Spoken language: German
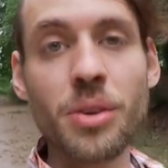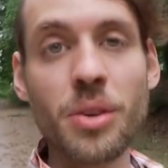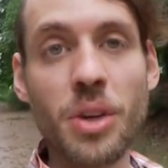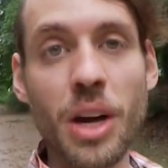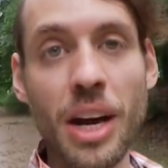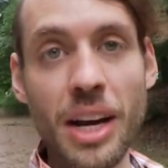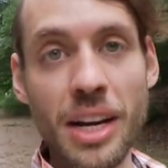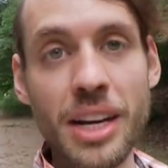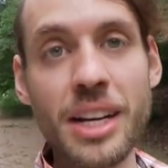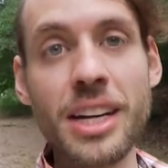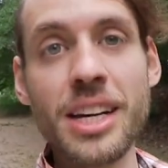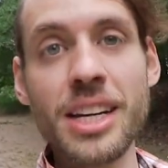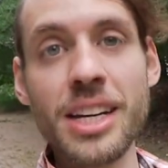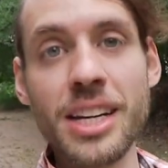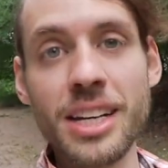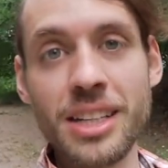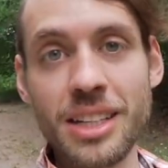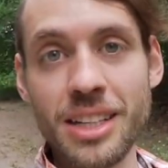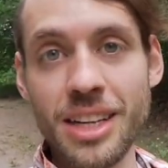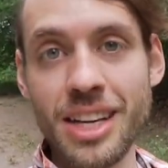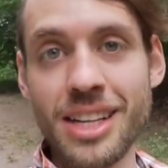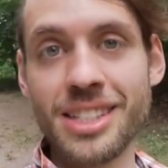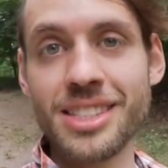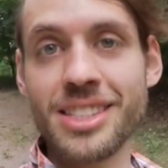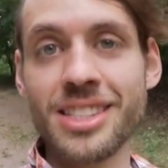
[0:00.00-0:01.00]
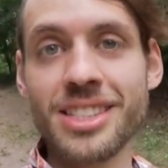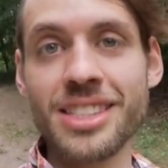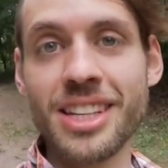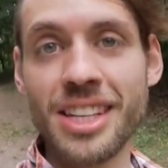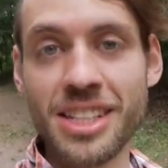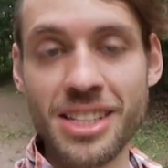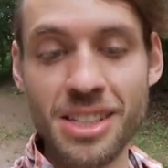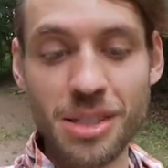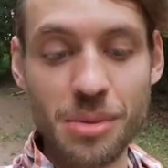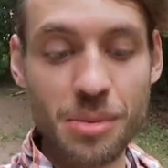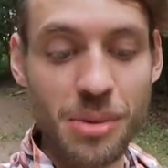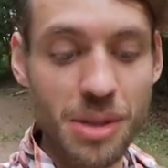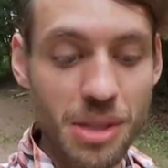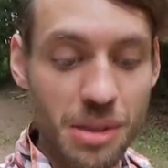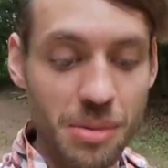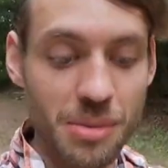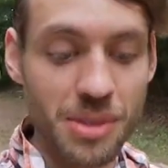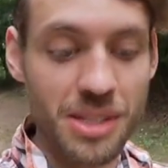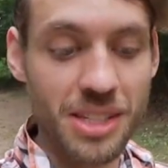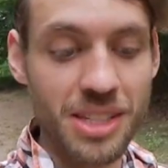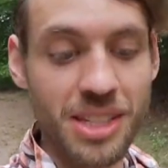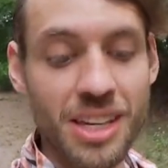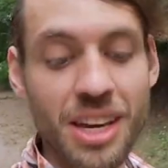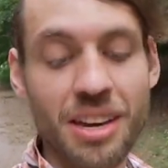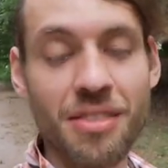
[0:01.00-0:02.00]
einer der ersten Sätze, bin ich
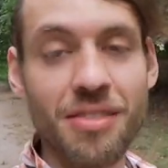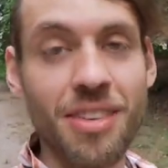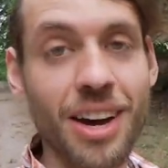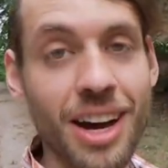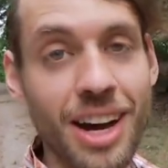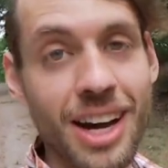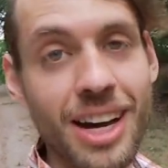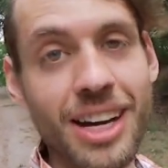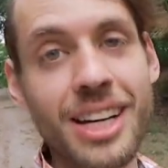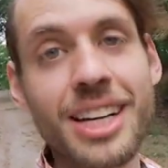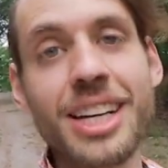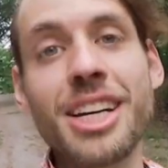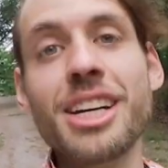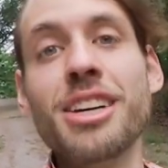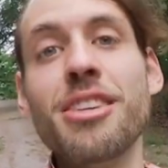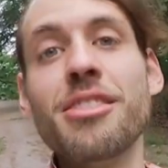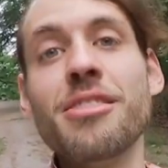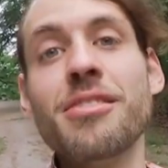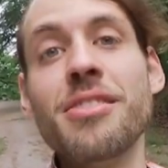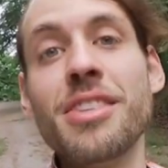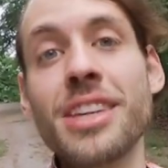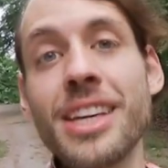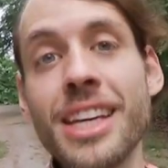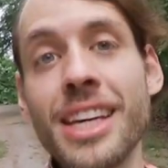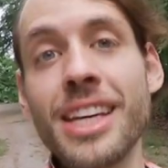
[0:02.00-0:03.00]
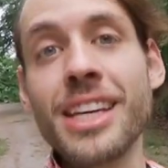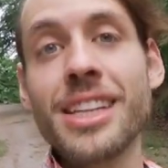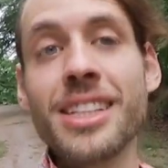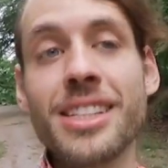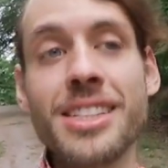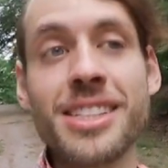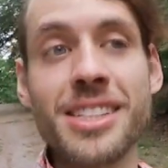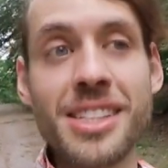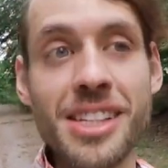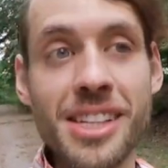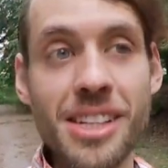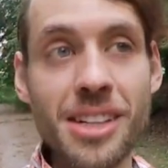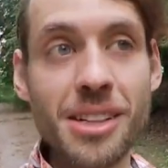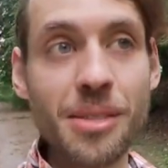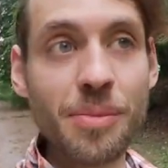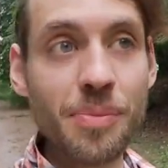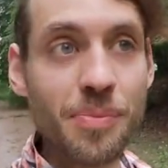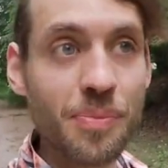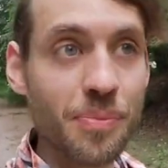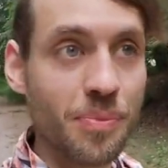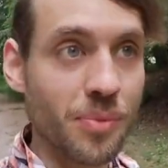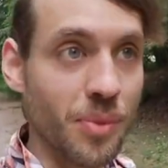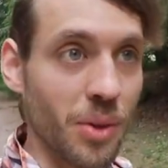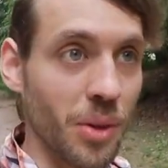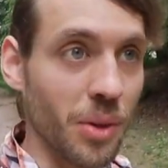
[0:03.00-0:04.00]
mir sicher, war, wie geht es dir?
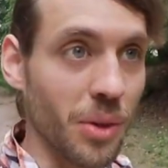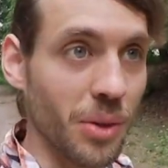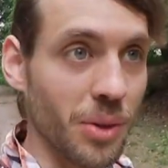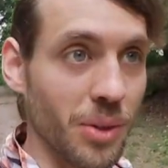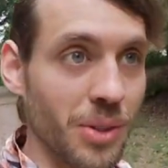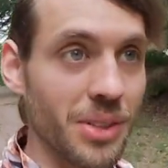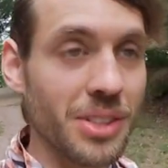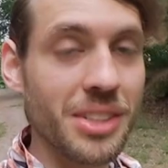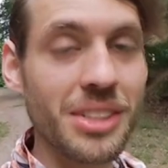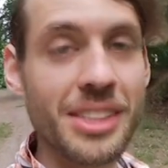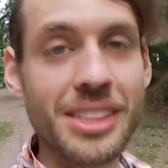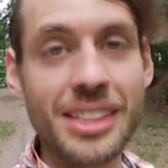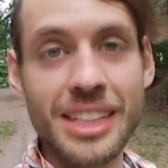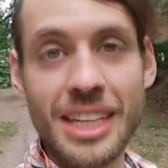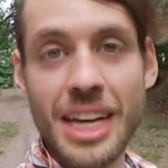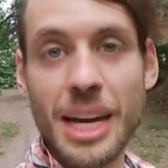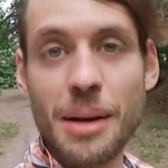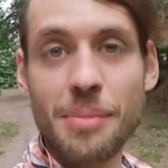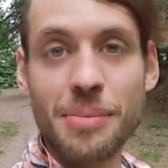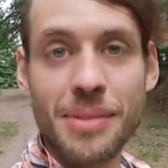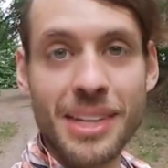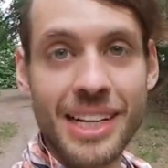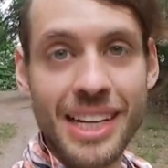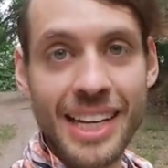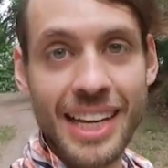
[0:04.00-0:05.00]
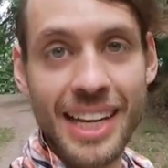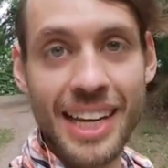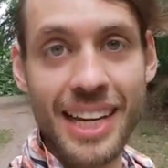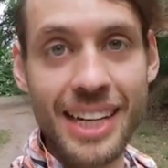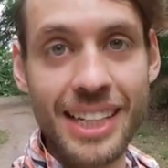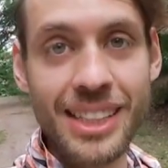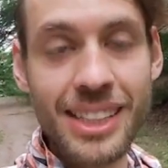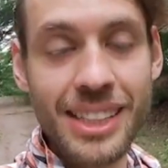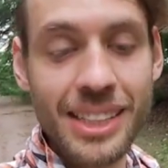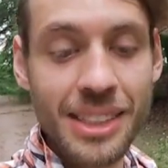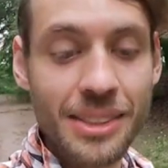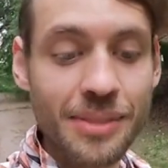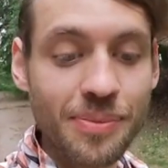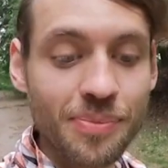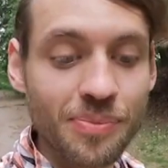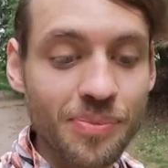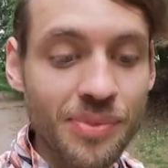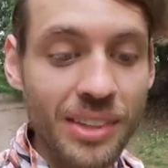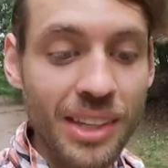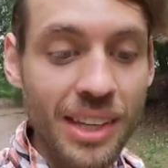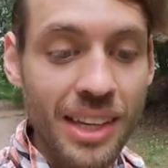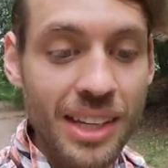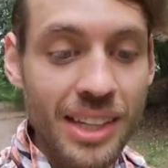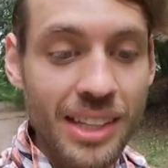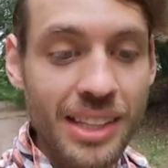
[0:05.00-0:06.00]
Und ihr habt gelernt,
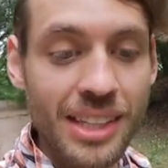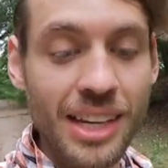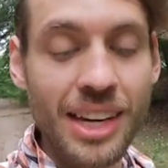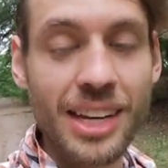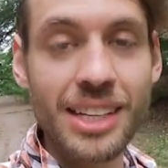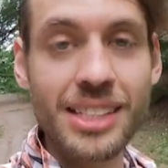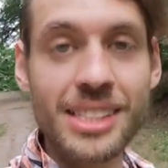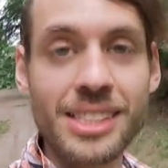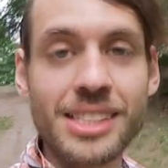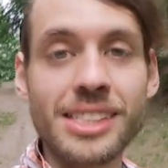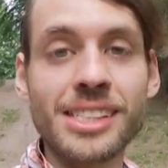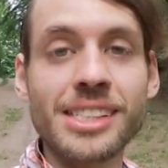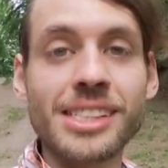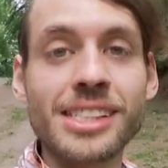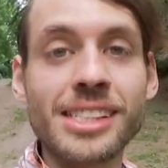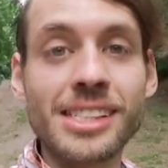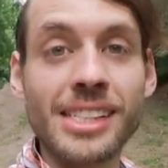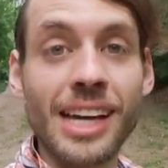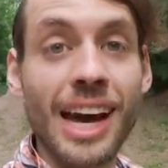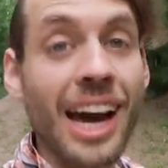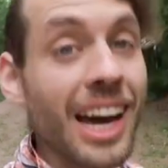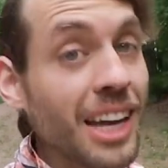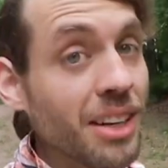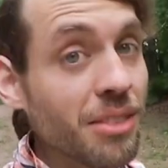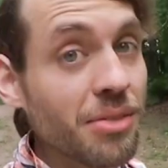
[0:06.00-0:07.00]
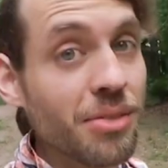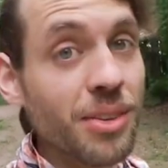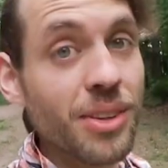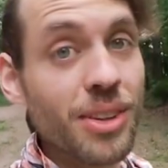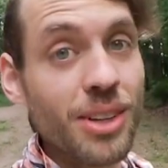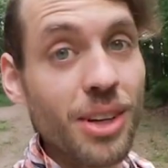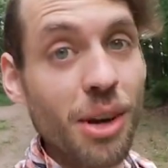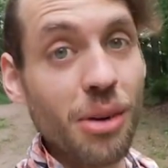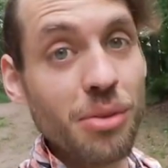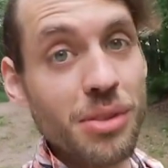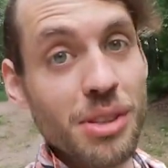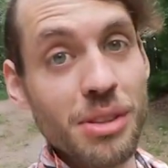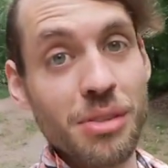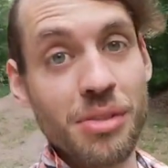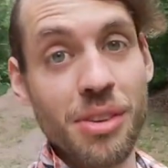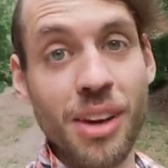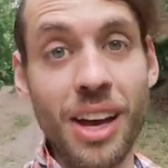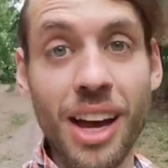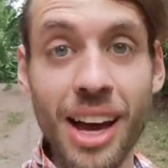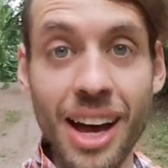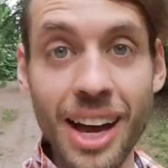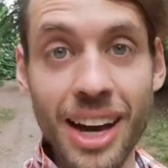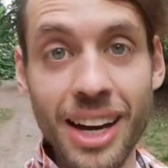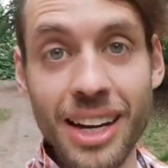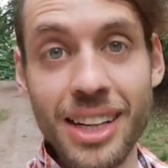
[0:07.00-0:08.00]
dass die Antwort auf die
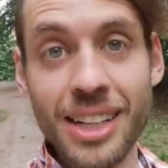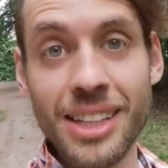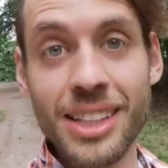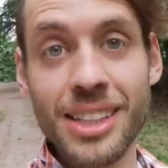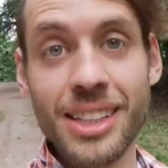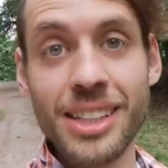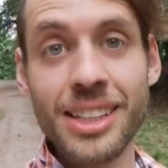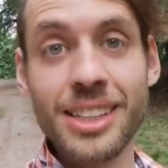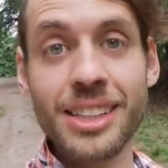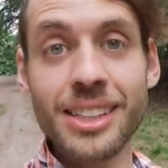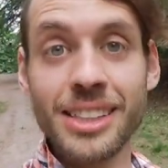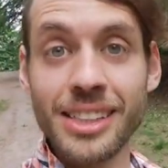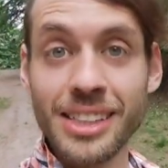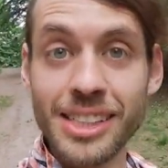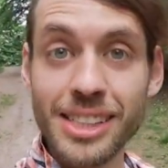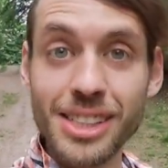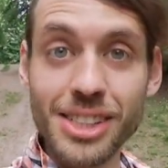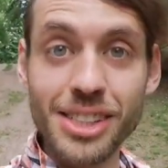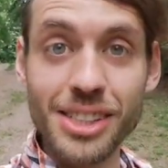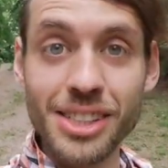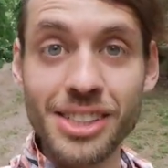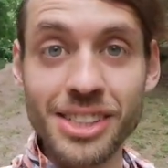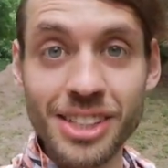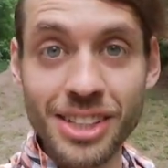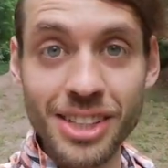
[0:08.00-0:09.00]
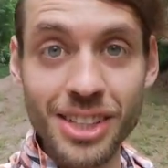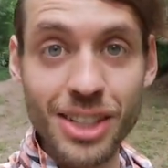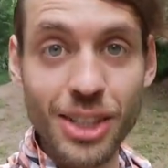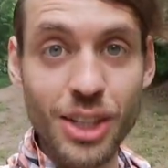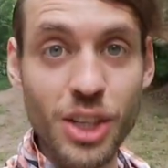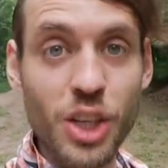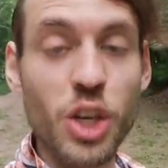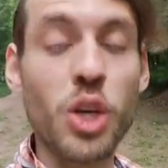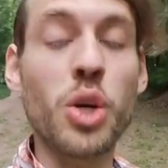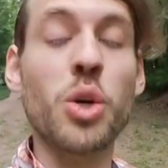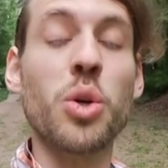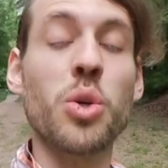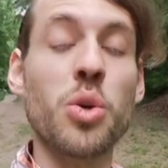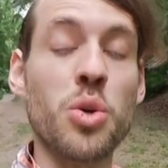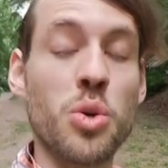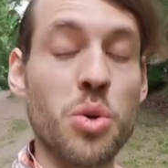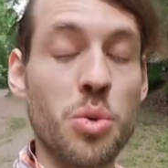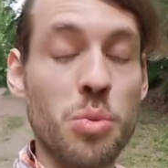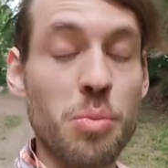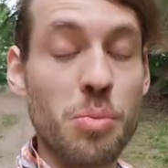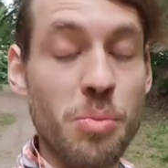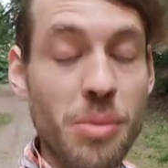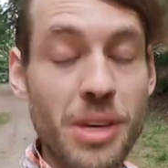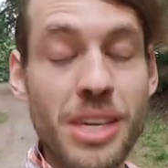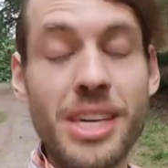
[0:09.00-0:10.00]
Frage ist,
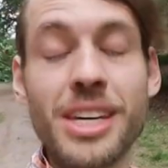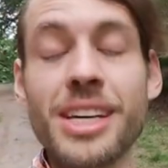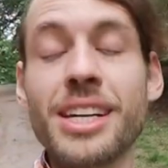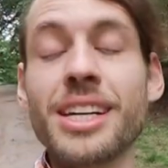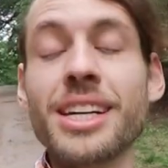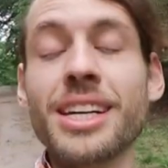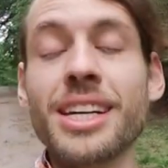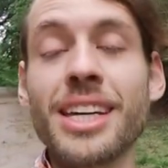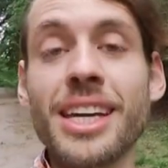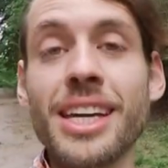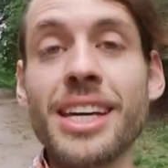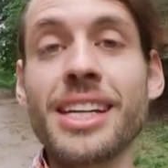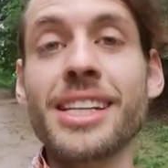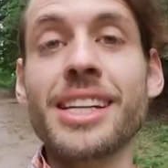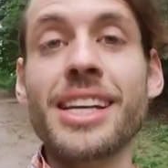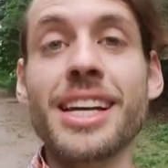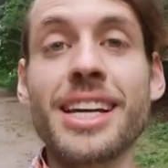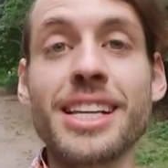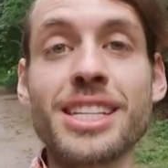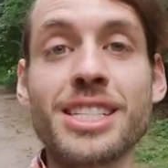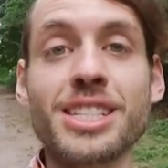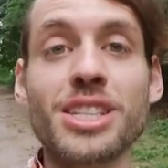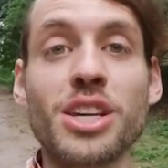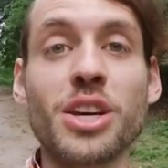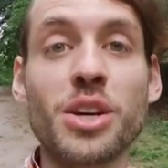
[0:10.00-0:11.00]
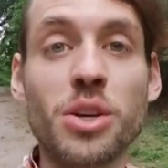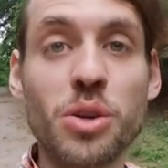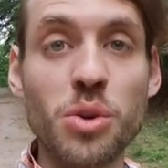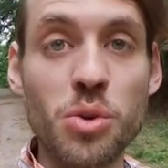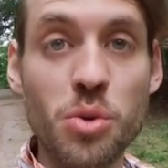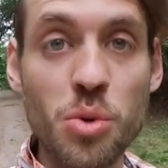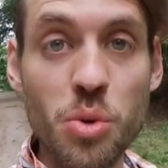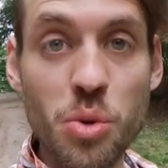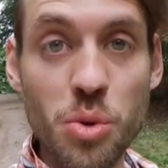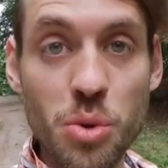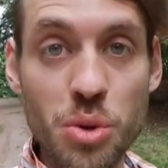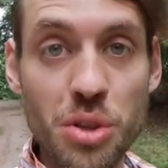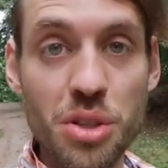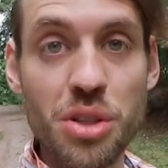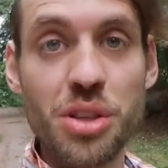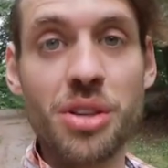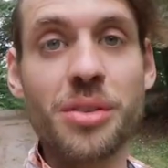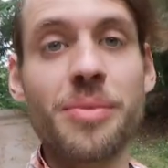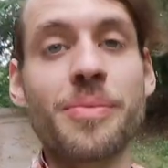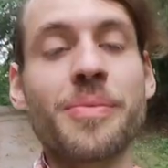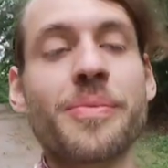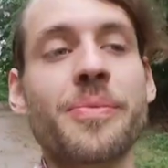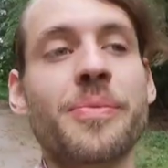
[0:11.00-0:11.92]
mir geht es gut.